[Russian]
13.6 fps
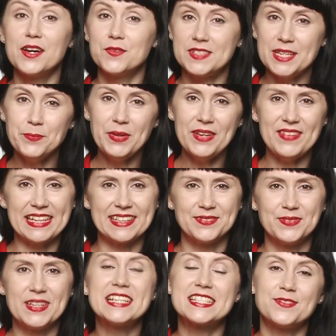Всем привет!
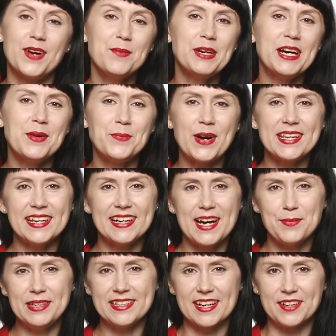С вами компания
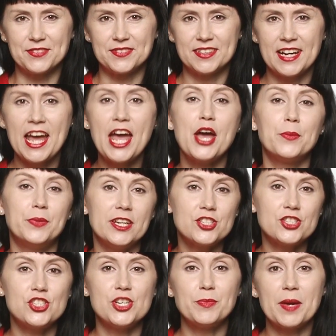Кабель РФ.
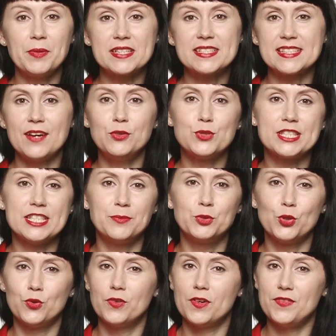Прежде чем я представлю тему
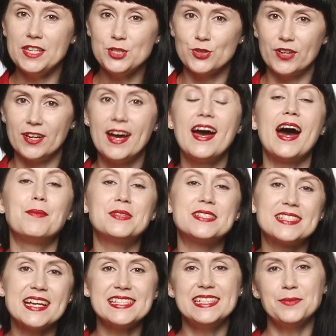нового видео,
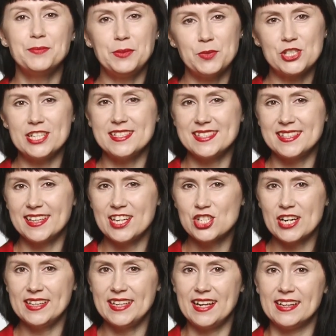обязательно подпишитесь на наш
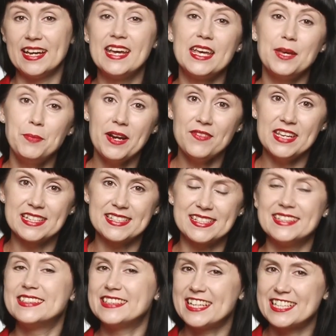канал и
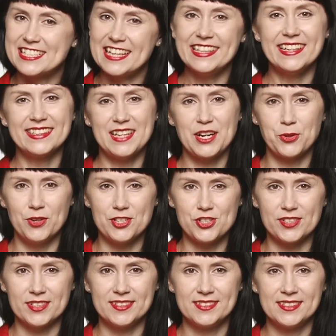проверьте, нажат ли
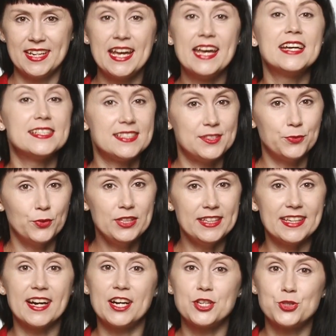колокольчик. Сегодня
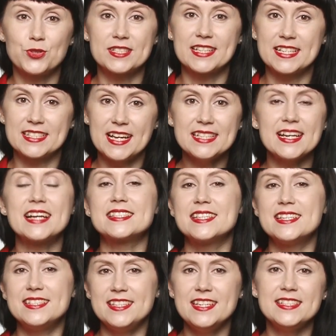я хочу рассказать о
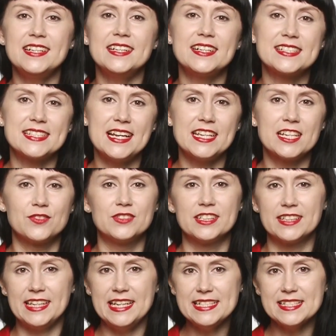соединительных
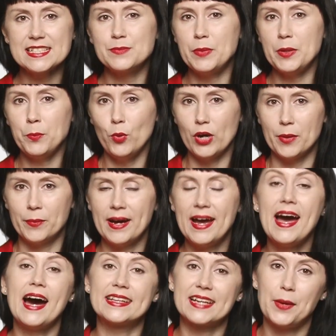изолированных гильзах с припоем
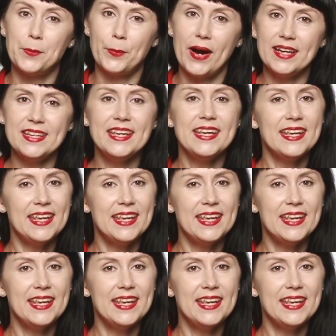от компании